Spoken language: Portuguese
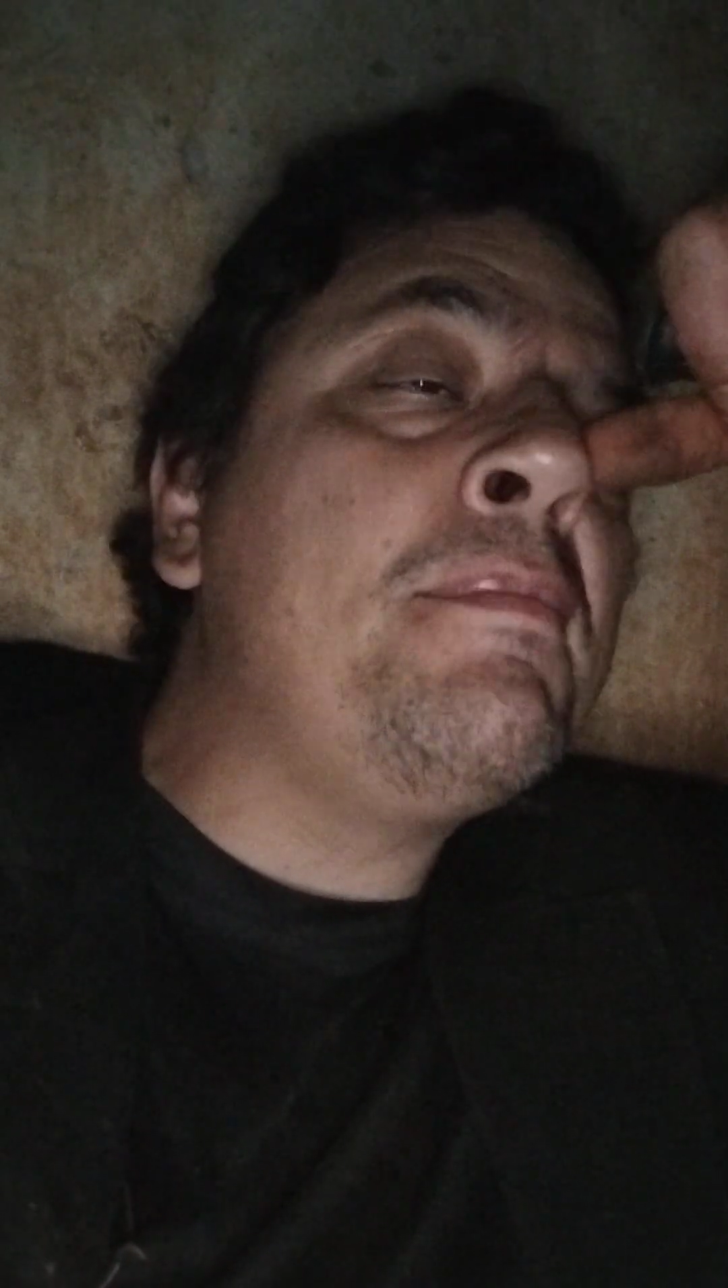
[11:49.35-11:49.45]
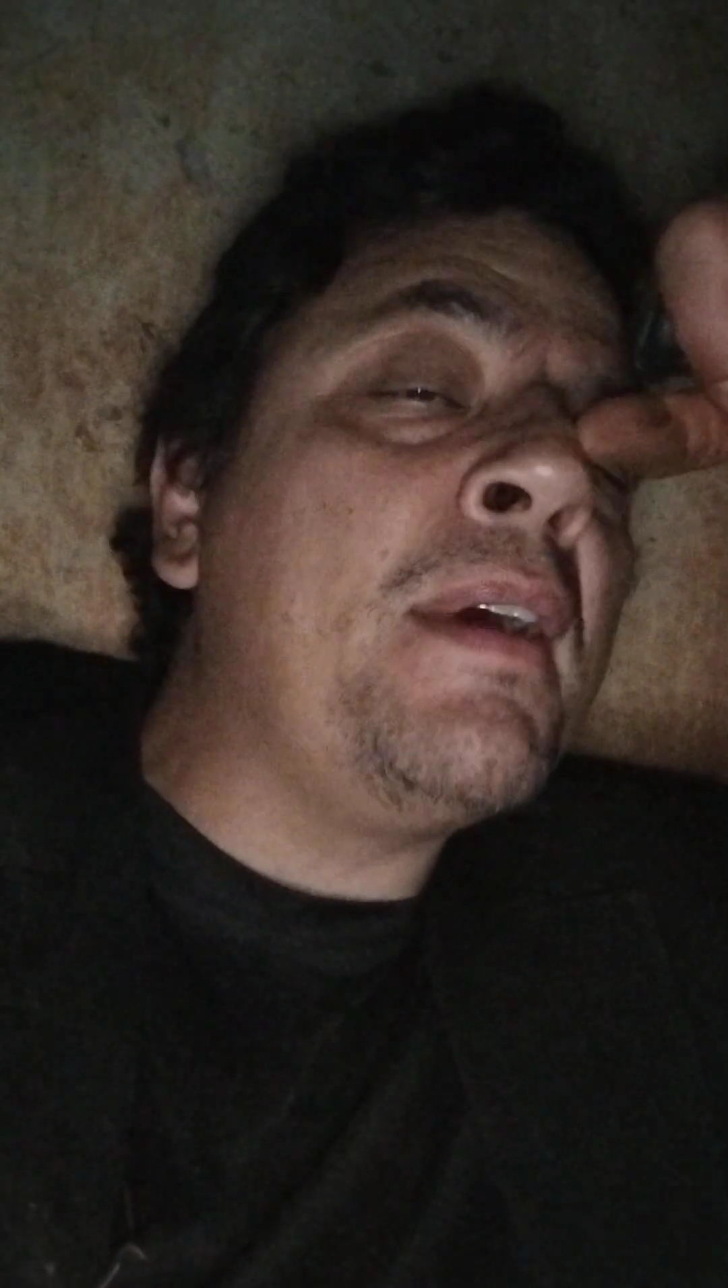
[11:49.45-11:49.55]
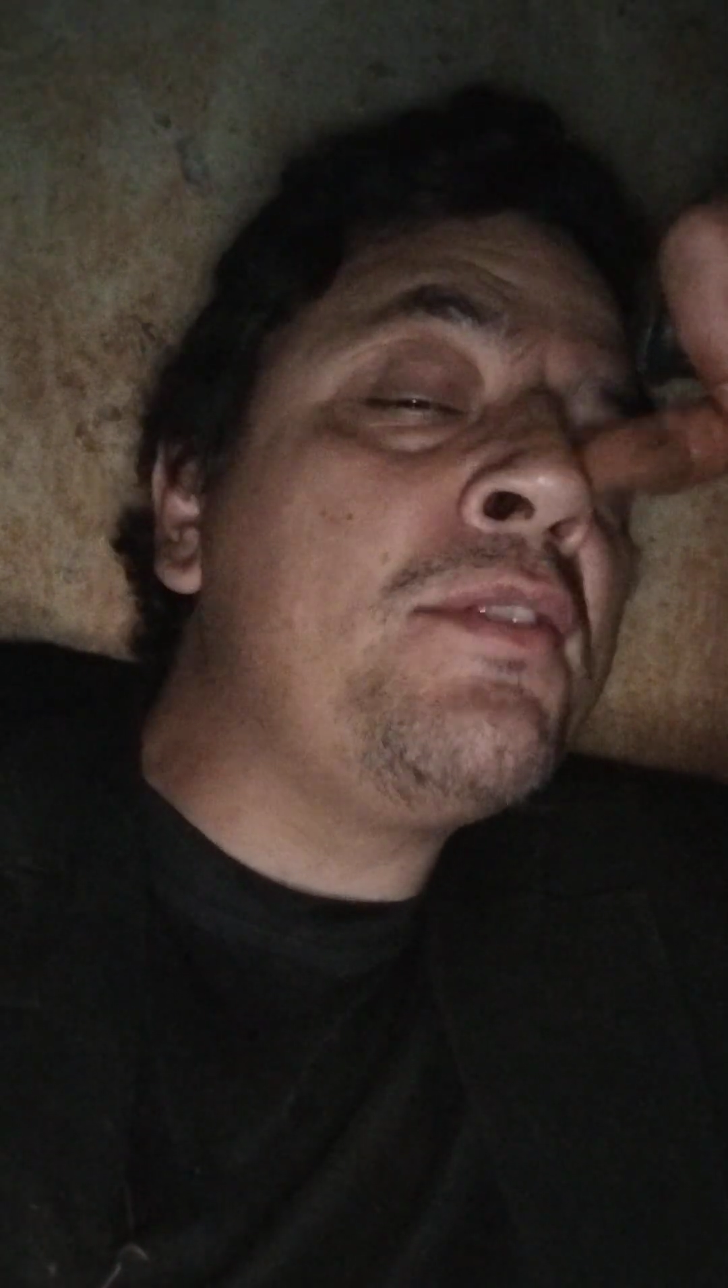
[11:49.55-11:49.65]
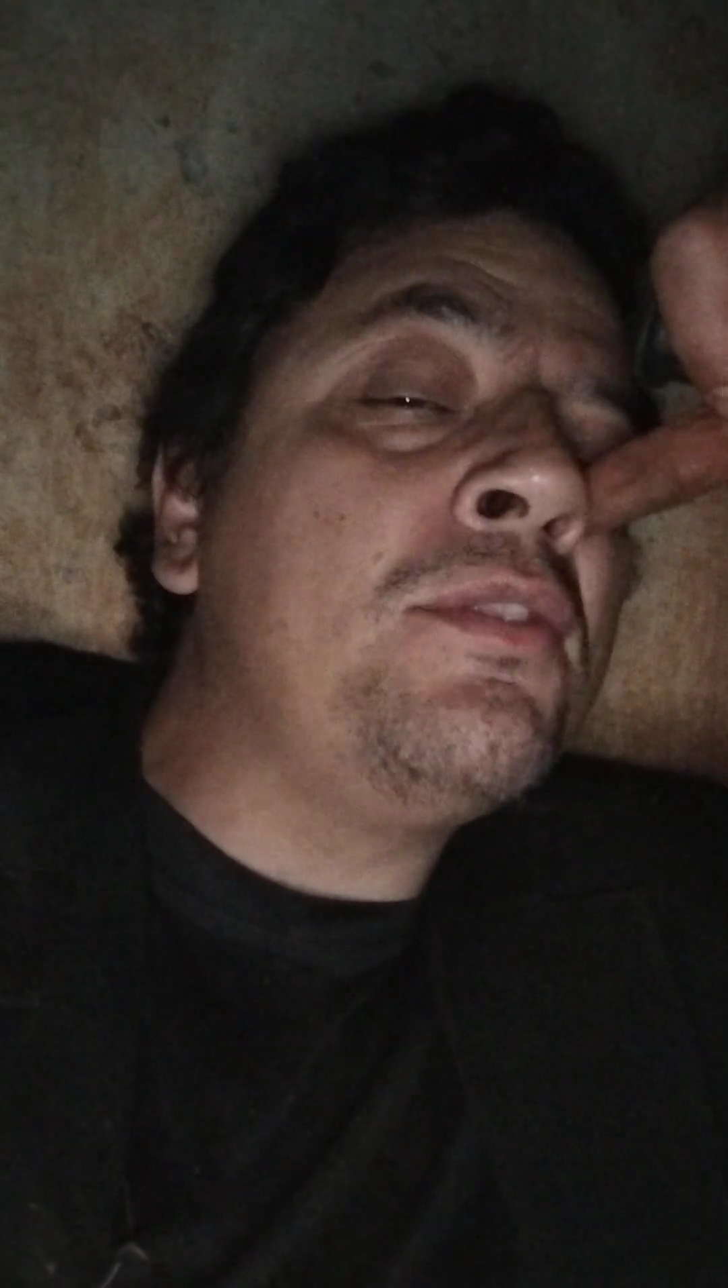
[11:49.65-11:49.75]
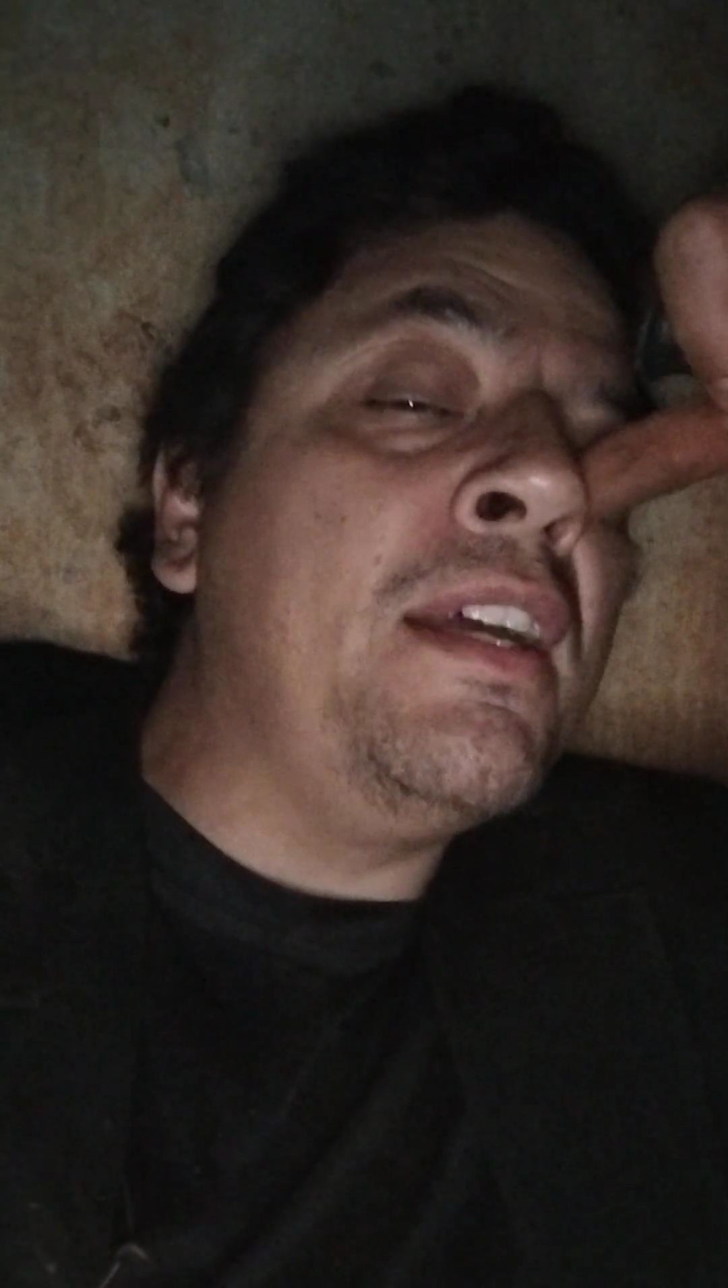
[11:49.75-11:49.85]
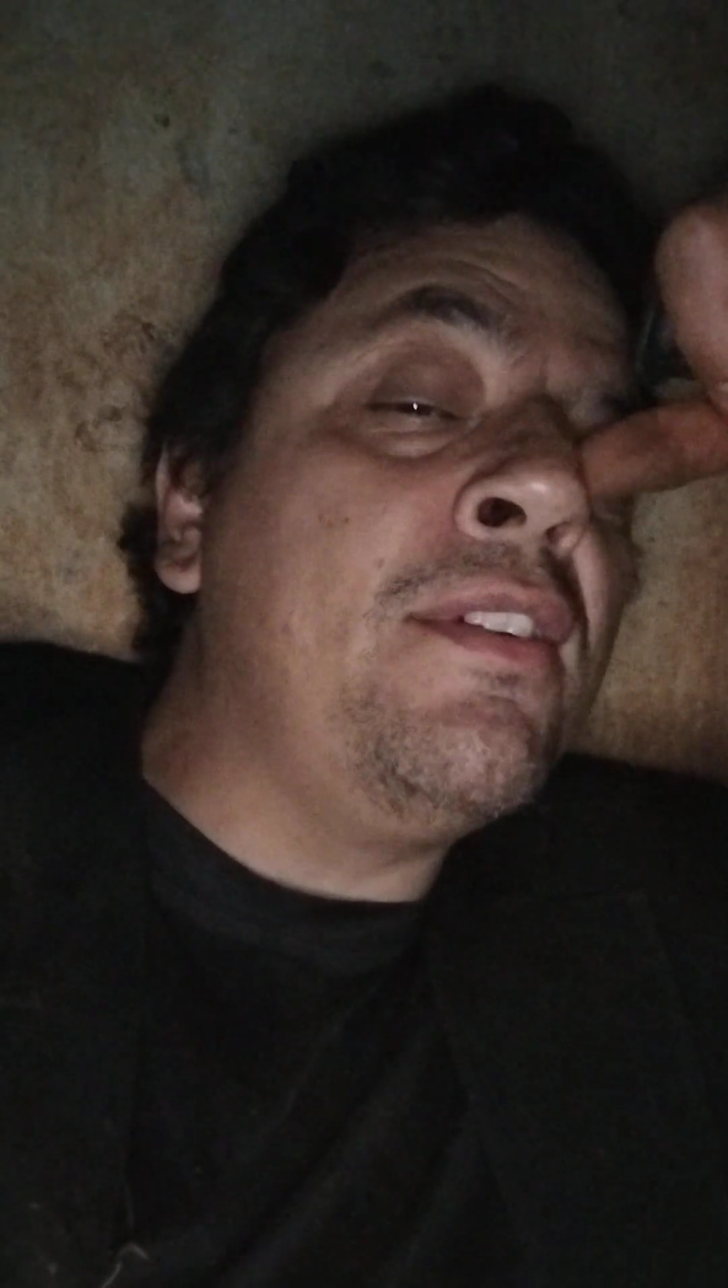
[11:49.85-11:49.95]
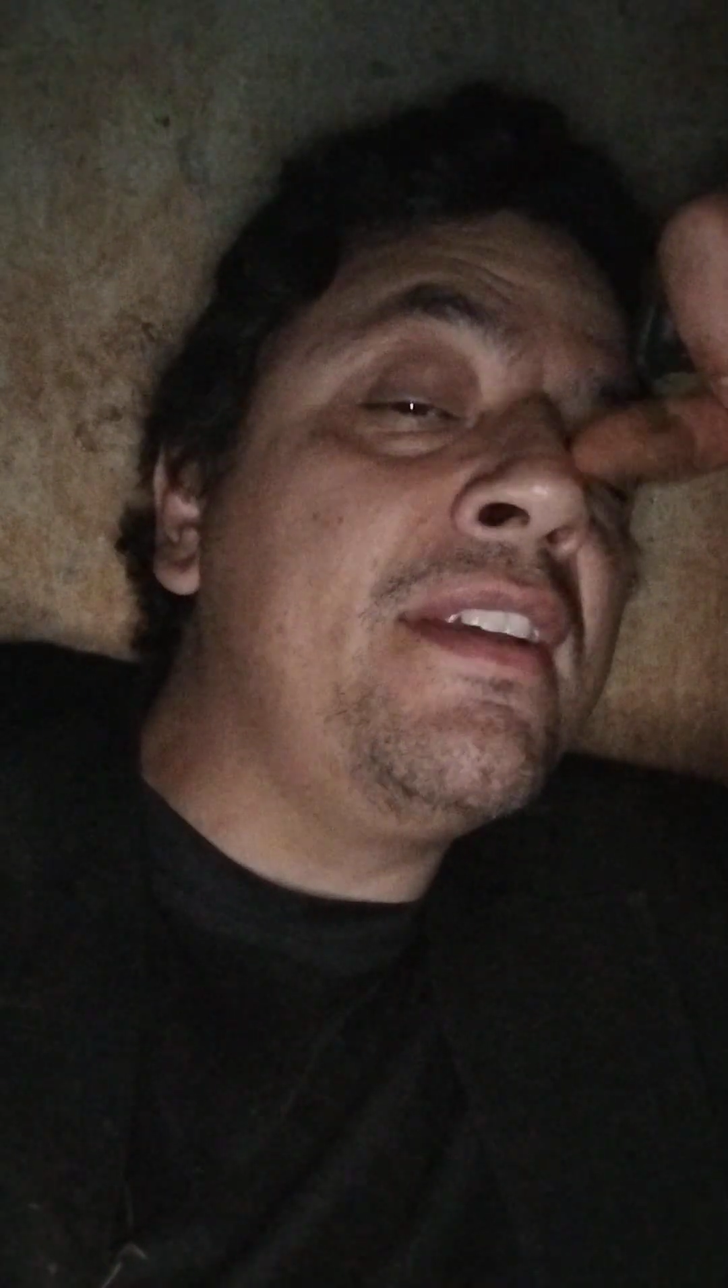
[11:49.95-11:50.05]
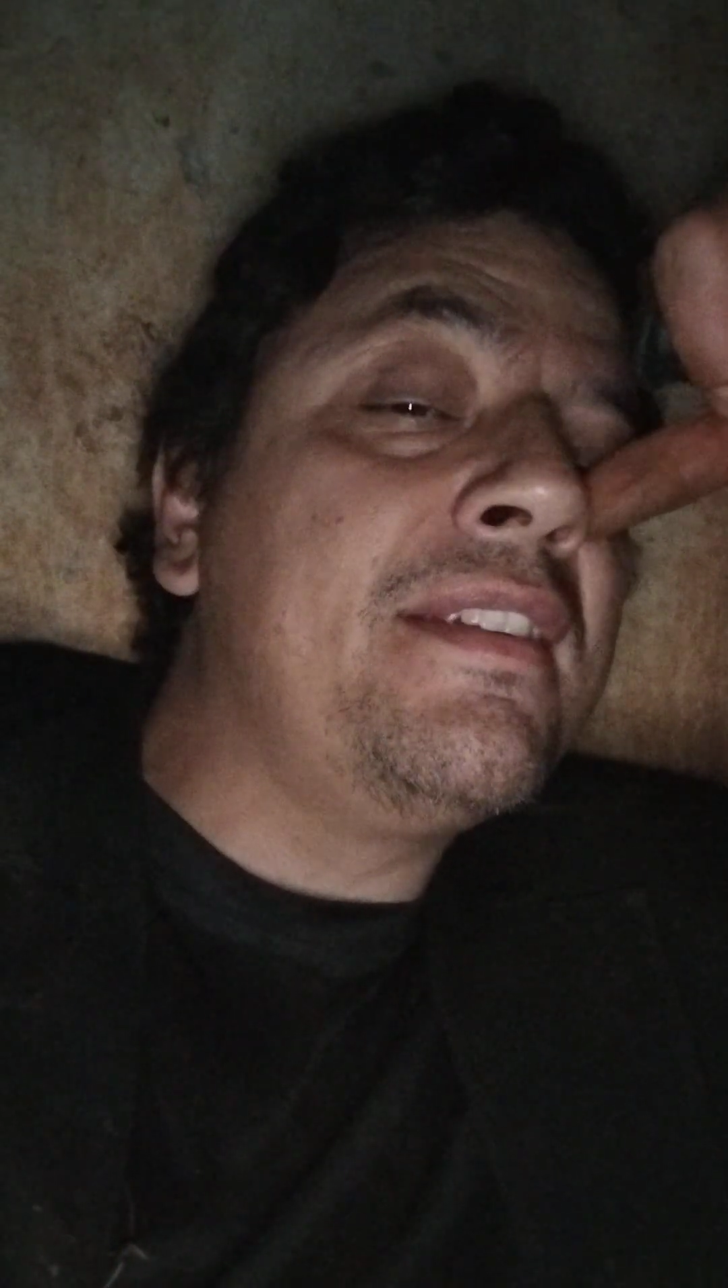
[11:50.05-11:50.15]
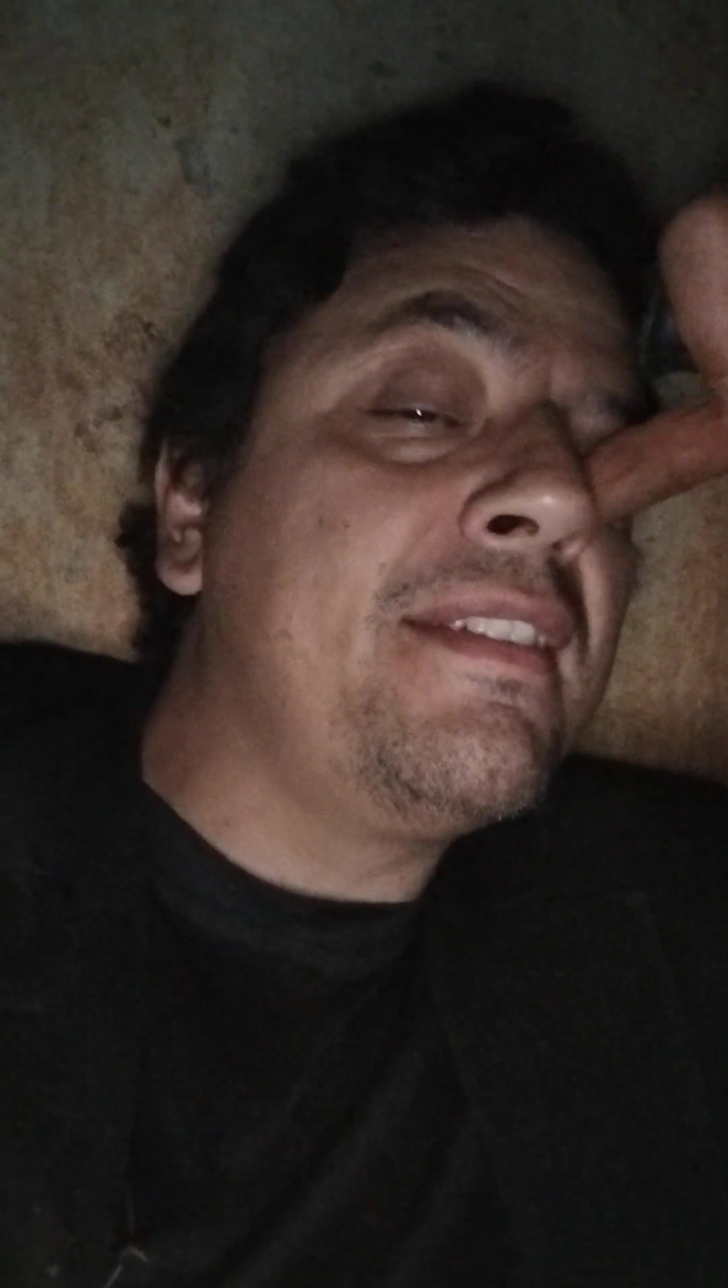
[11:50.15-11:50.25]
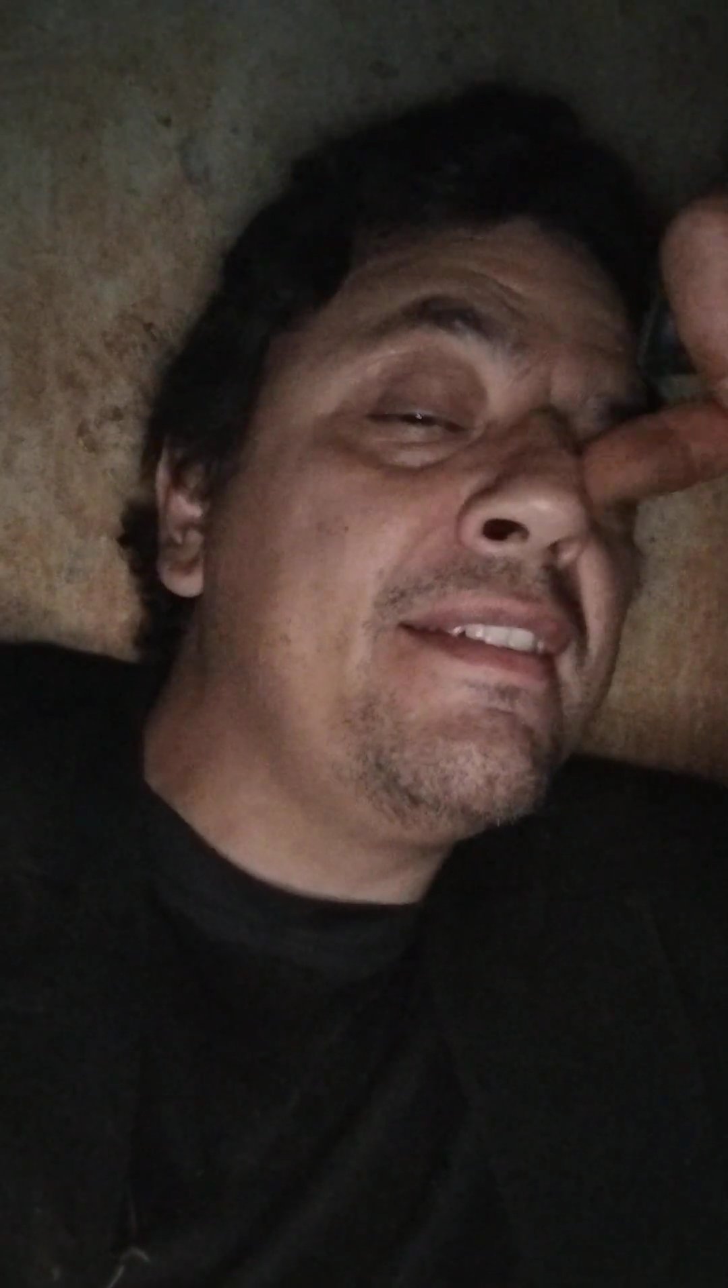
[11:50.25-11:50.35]
lá para ajudar
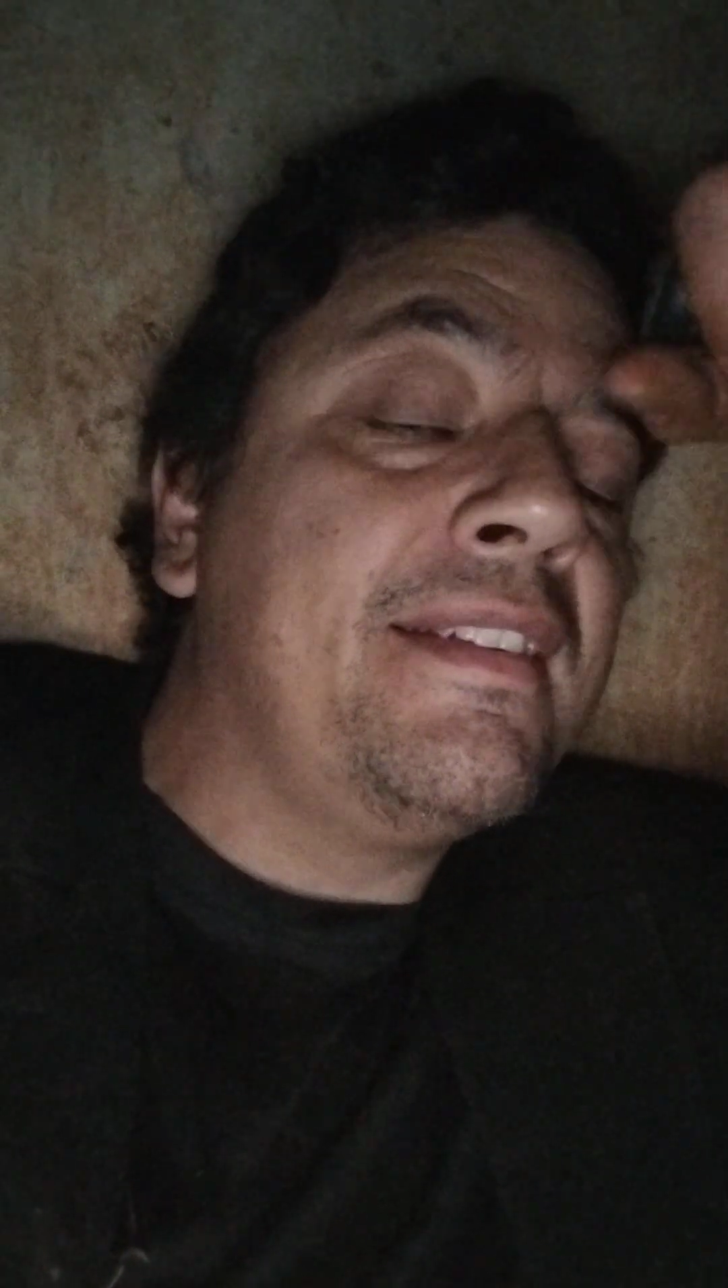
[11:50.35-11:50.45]
nós.